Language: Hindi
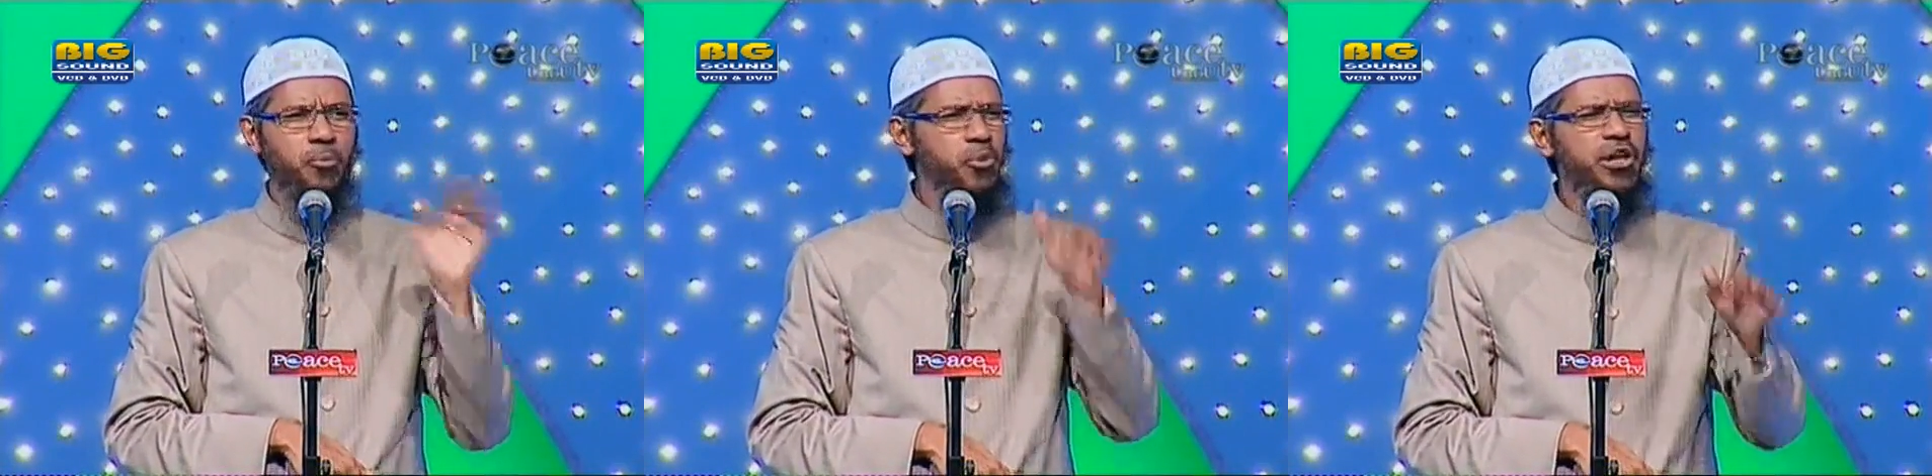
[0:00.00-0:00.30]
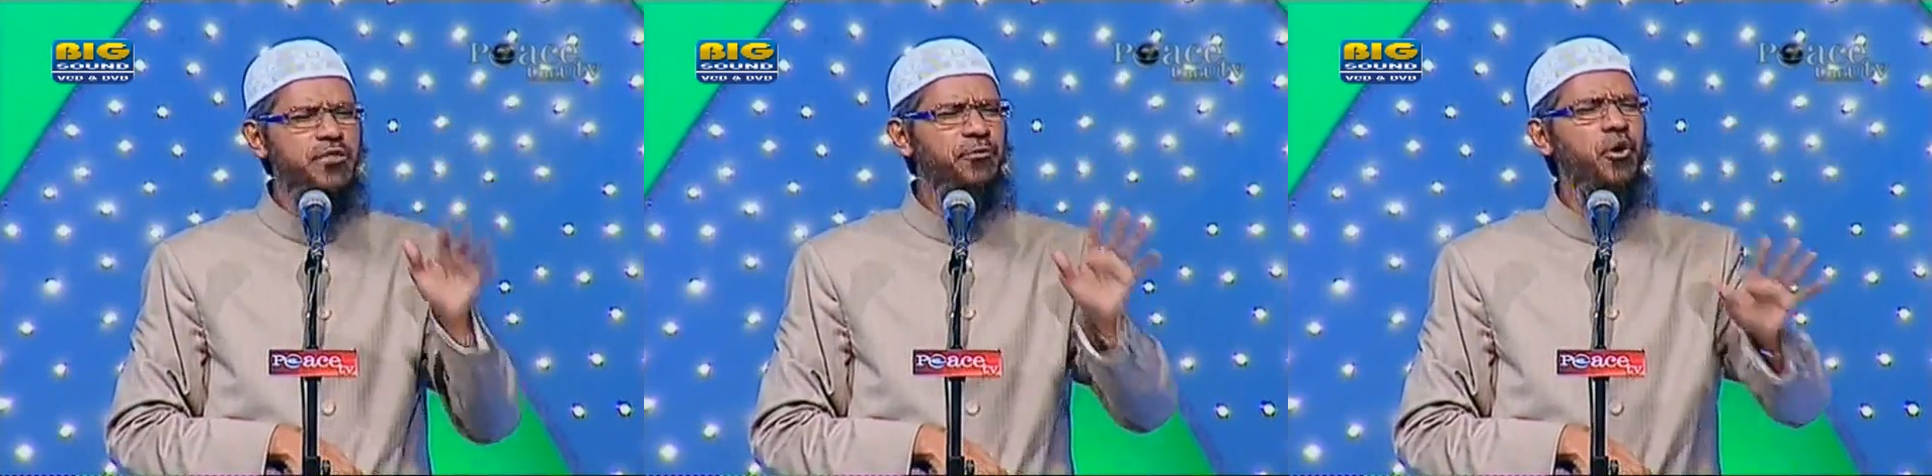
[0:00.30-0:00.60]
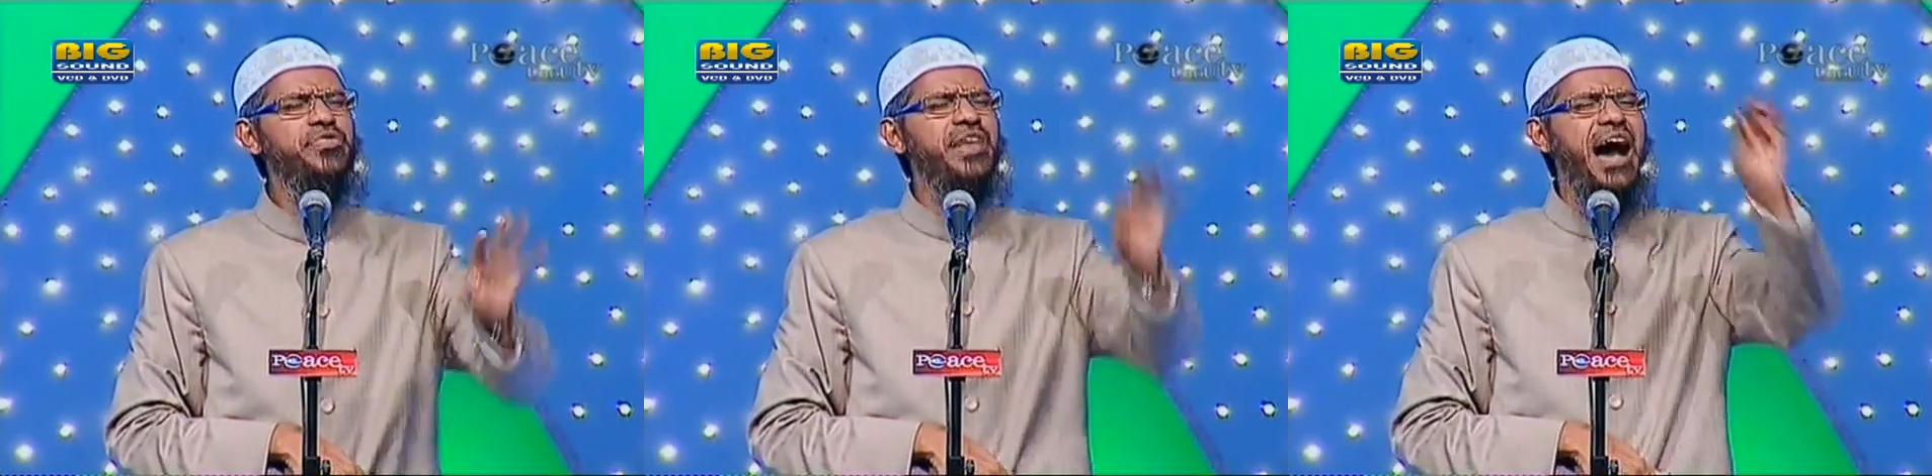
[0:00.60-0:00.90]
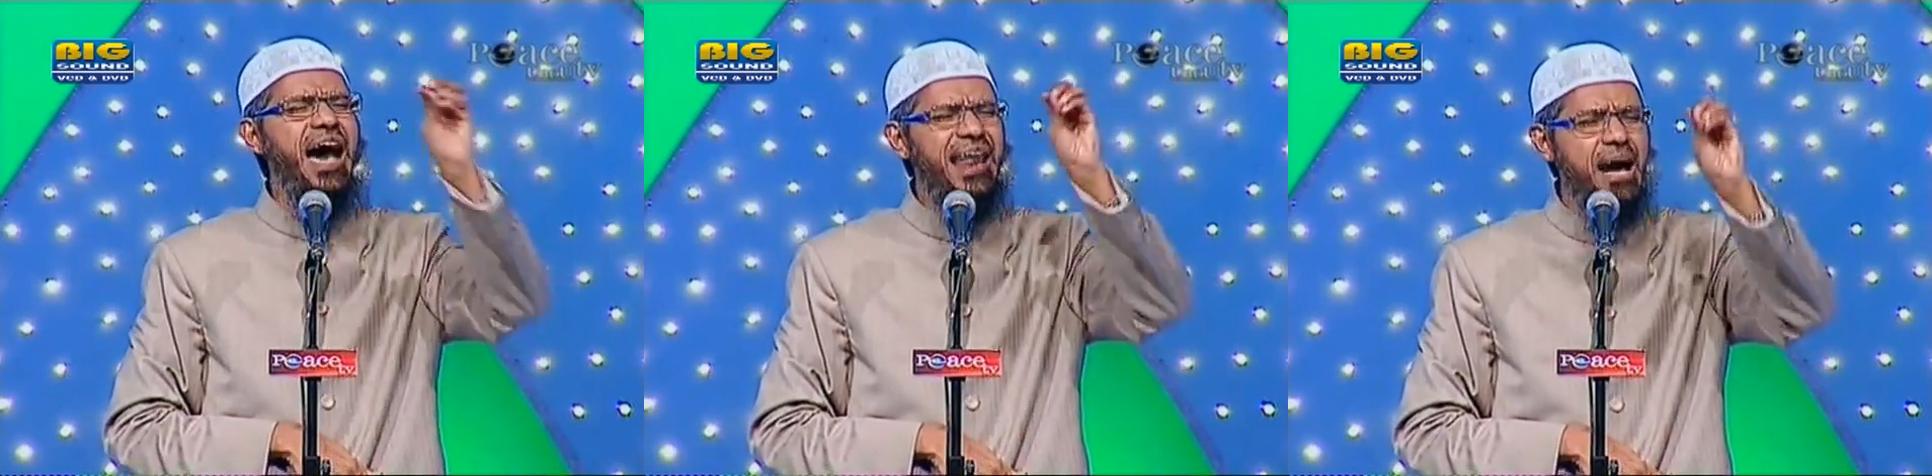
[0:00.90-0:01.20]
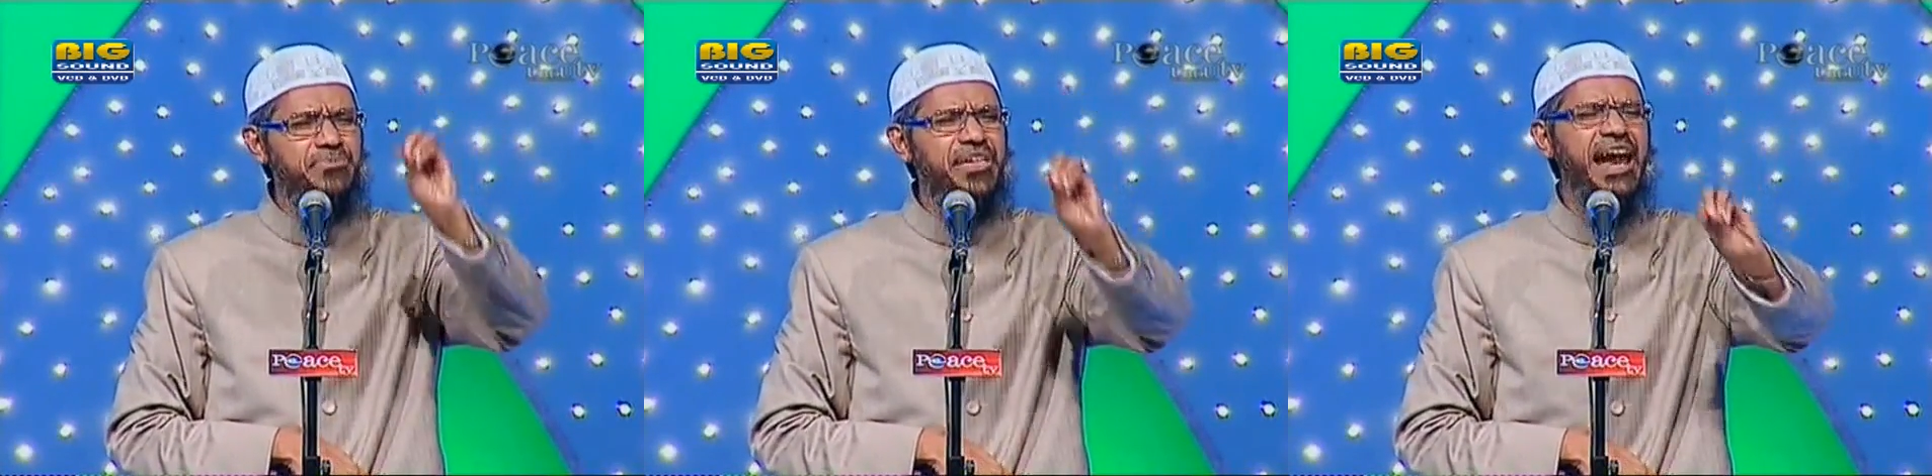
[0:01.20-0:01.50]
पुलिस फोर्स
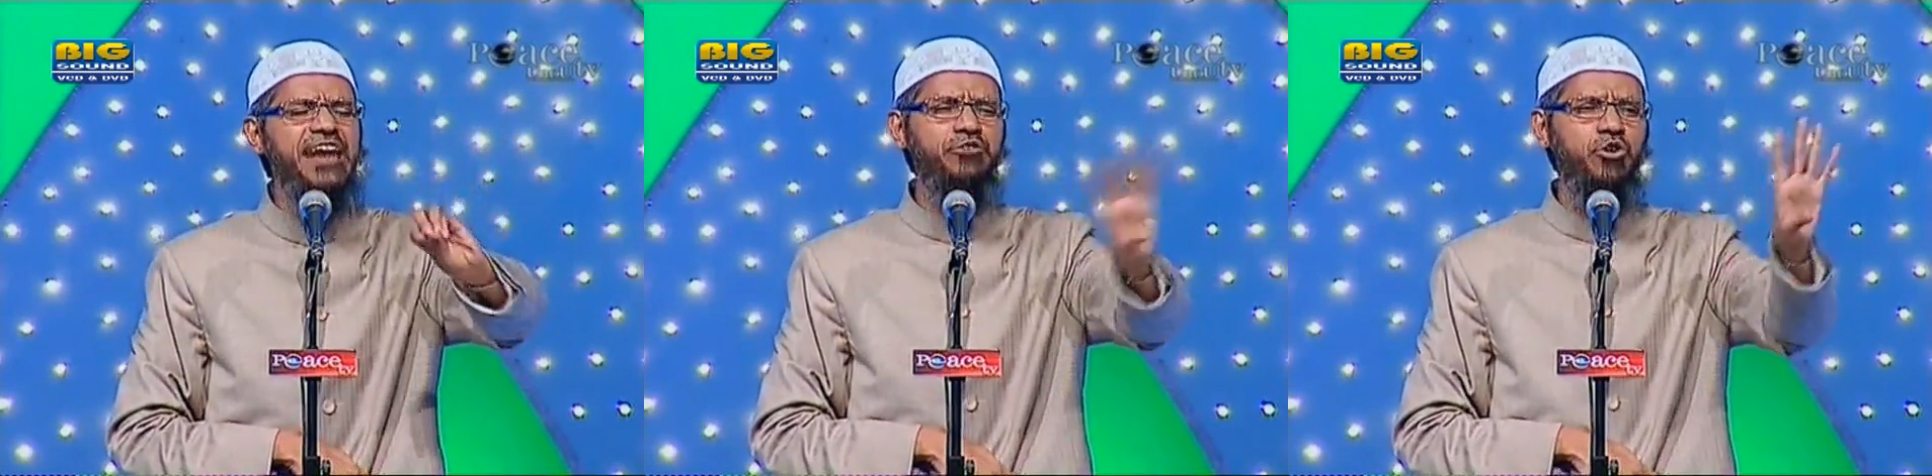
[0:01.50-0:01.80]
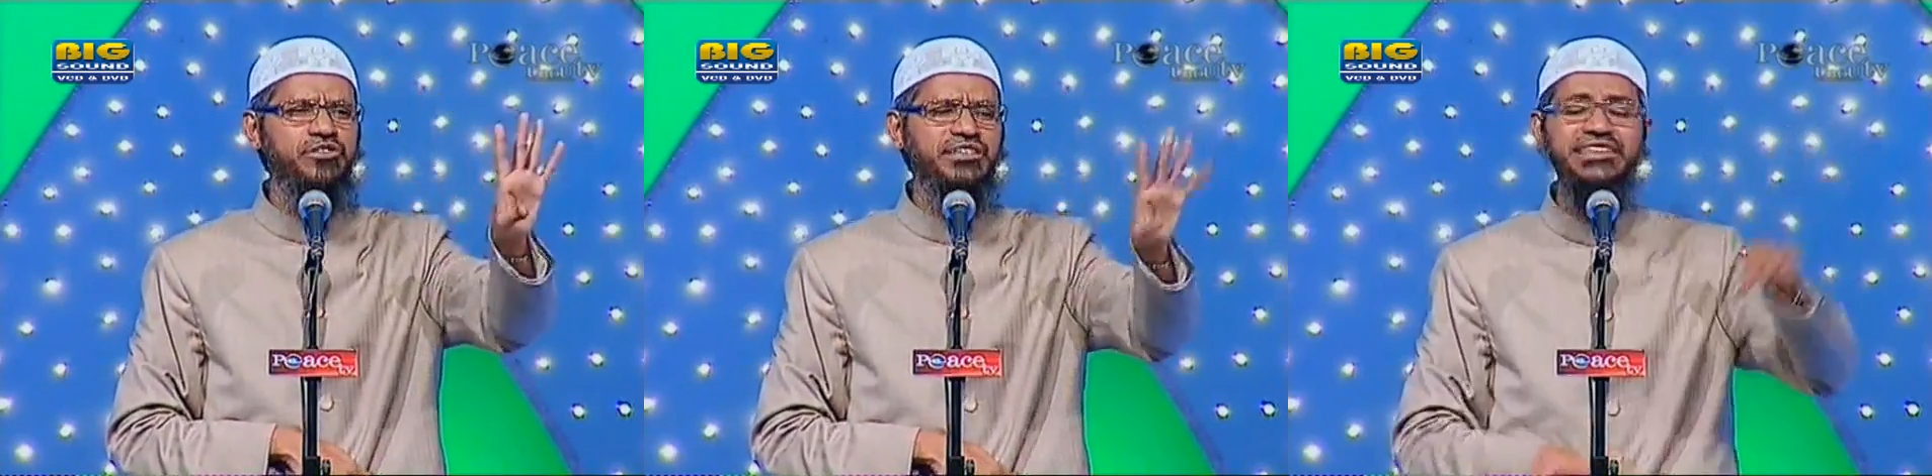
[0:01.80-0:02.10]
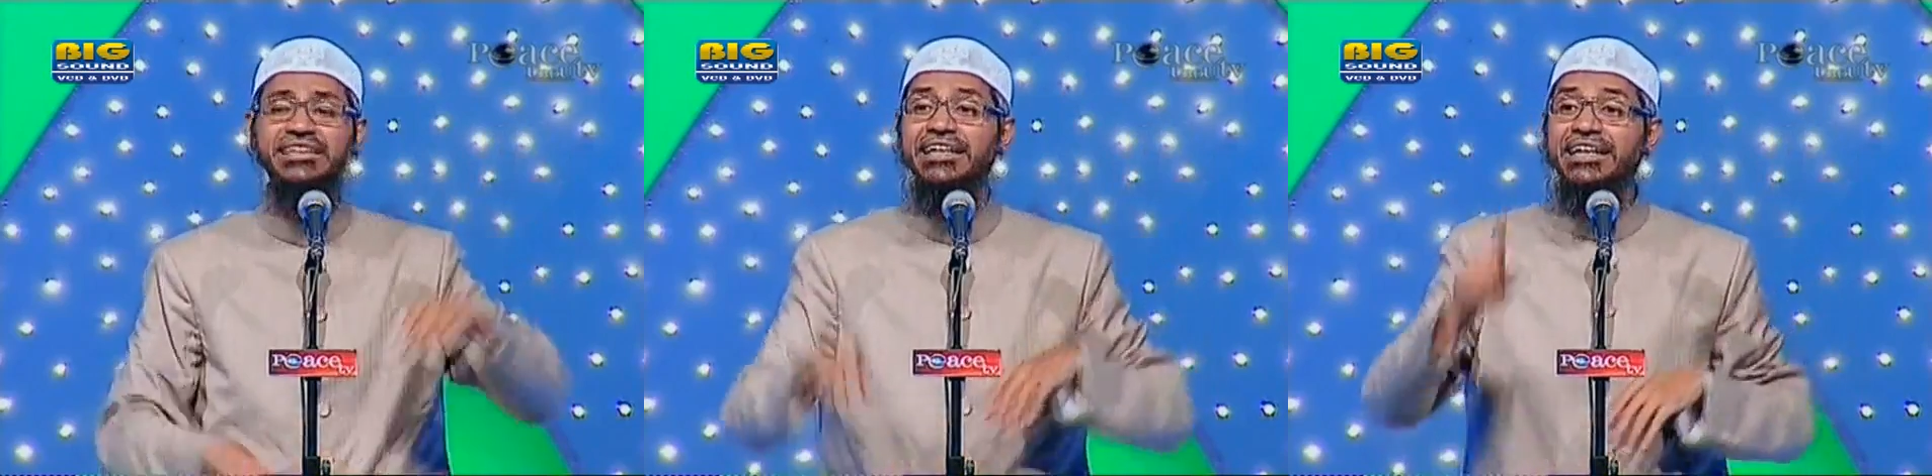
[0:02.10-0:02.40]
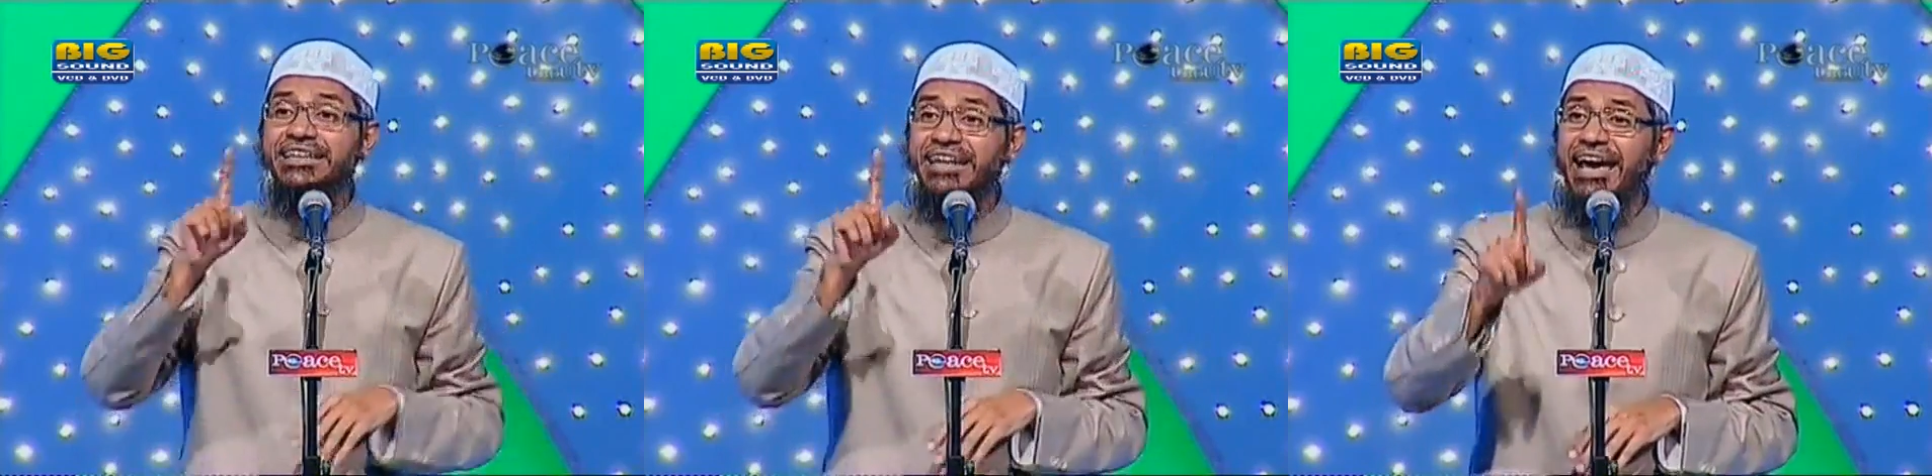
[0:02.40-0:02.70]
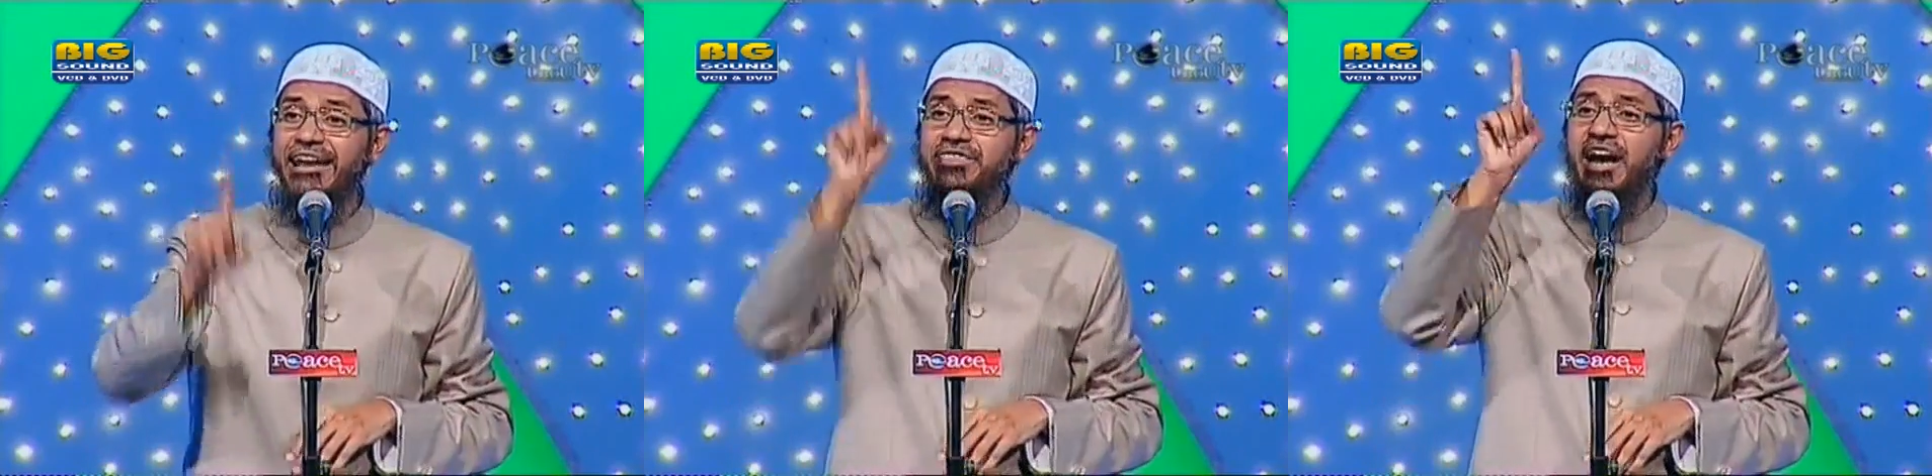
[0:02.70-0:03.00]
आराम से राइट्स को रोक सकती
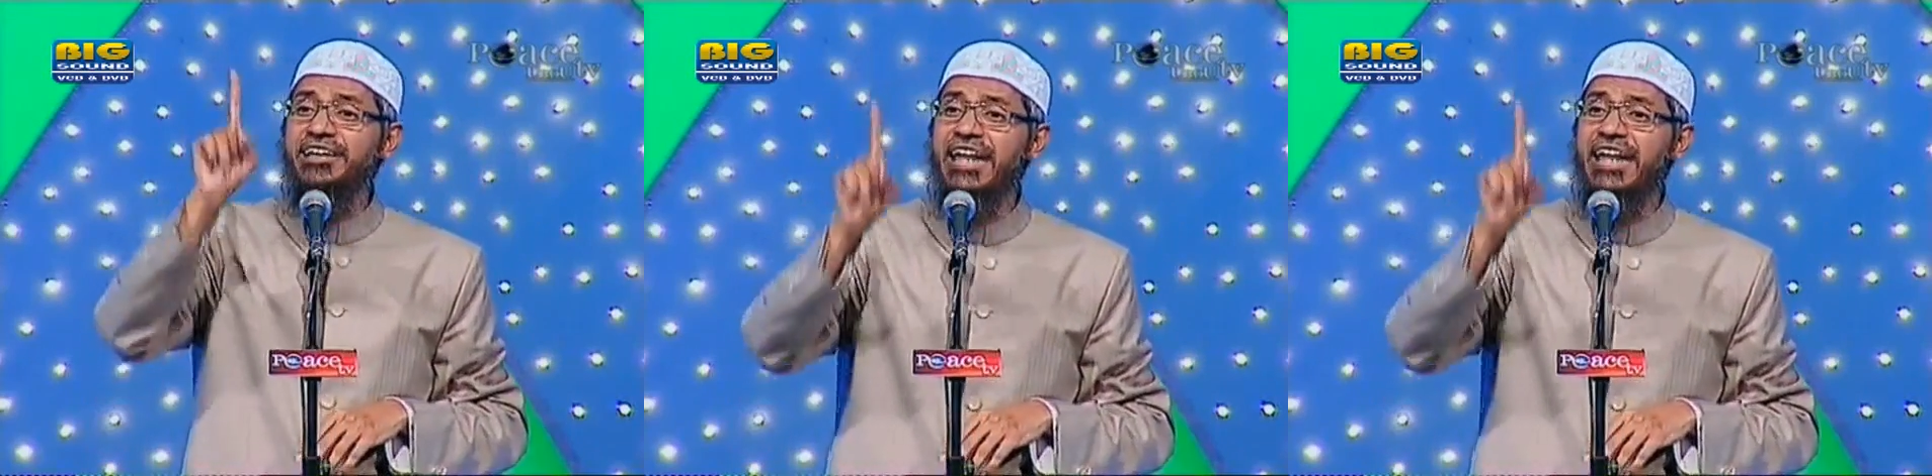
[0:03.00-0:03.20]
टेररिस्ट